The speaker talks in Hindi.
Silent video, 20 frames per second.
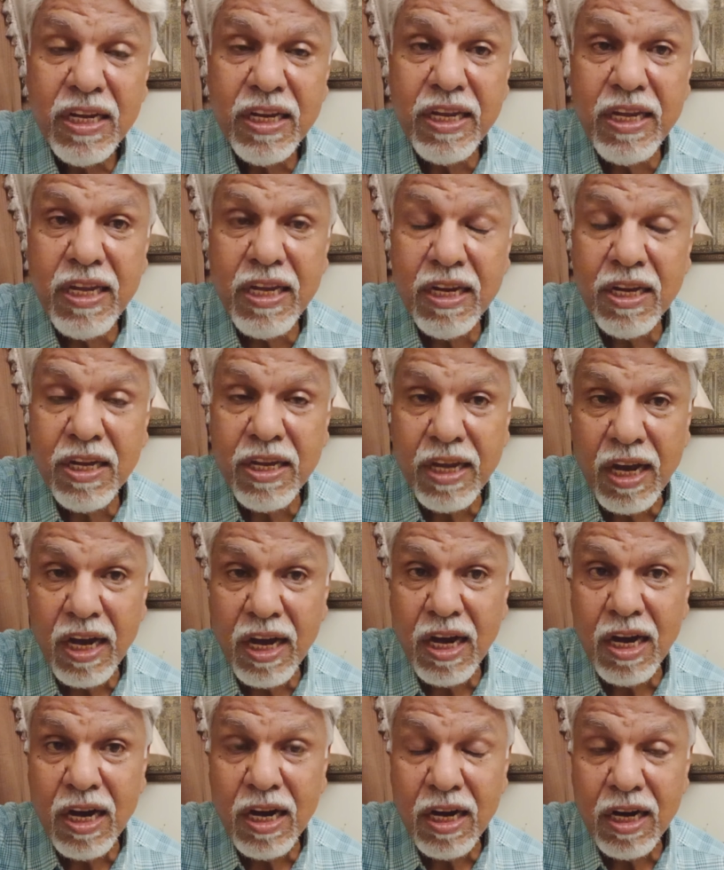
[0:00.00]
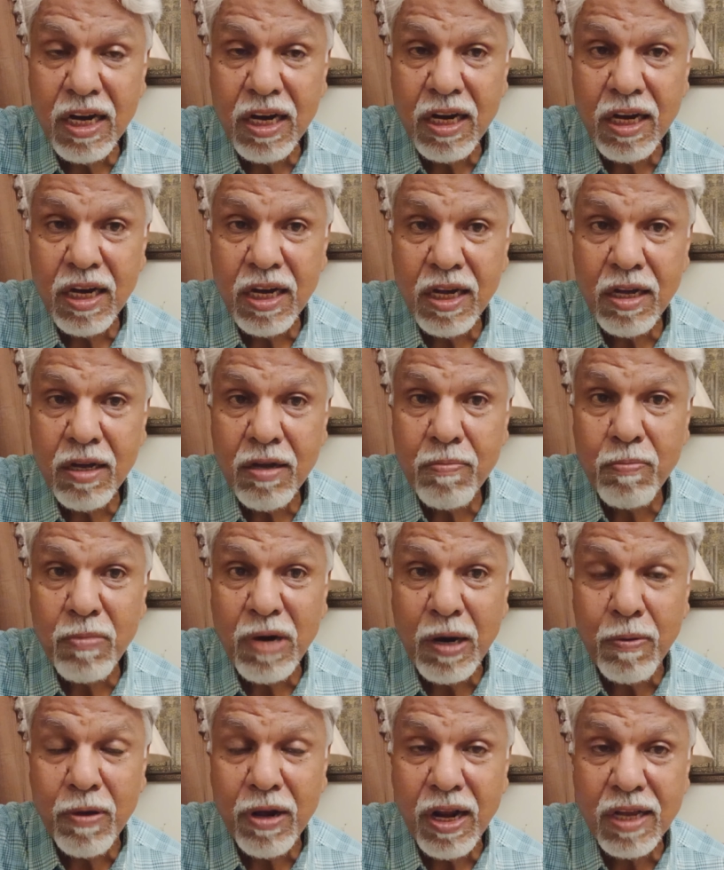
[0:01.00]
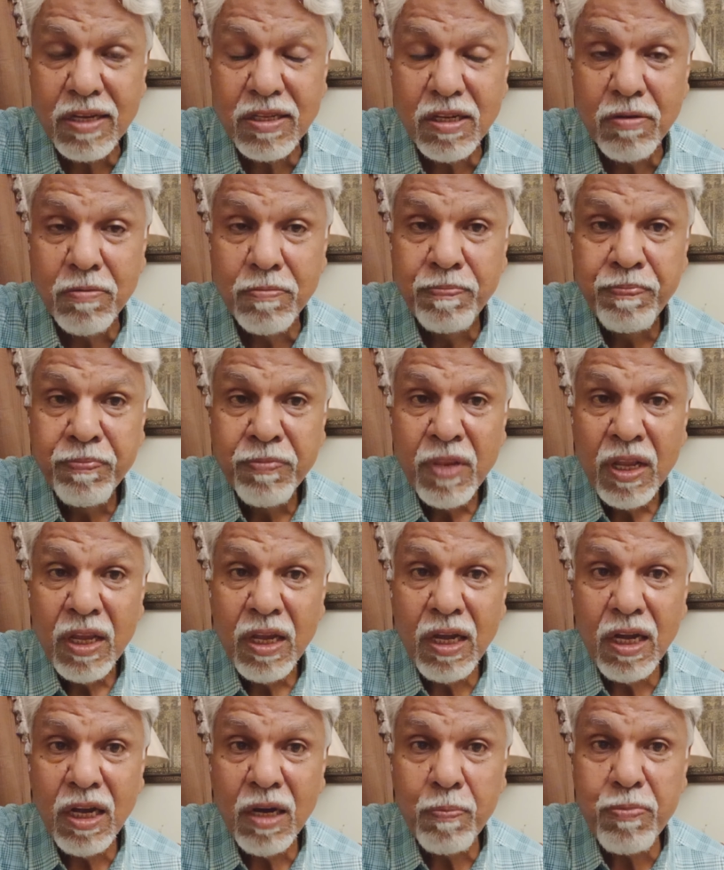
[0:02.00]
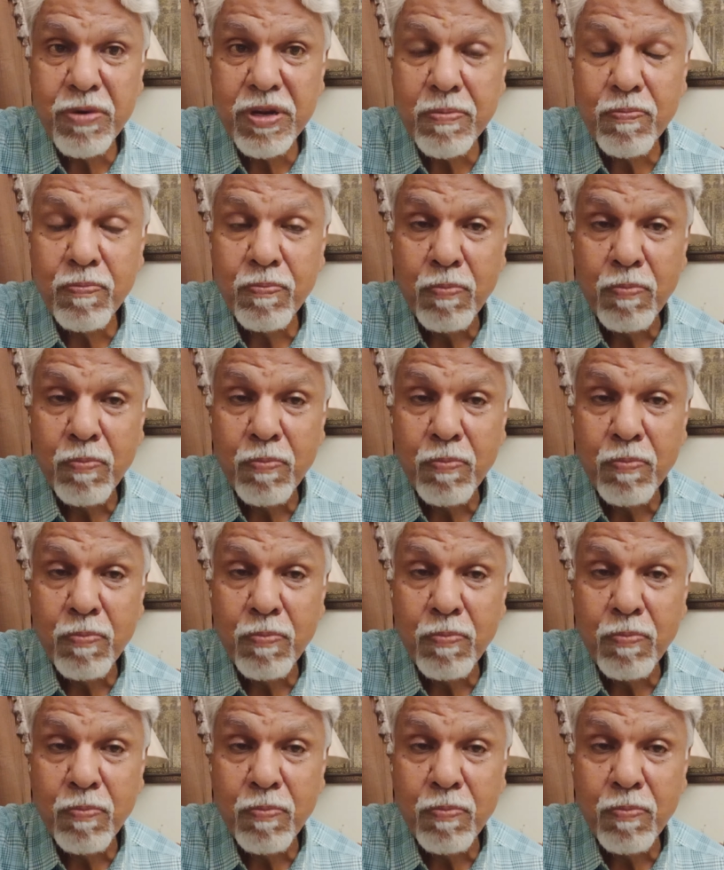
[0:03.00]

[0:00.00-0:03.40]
कि क्या बाबर आजम अपनी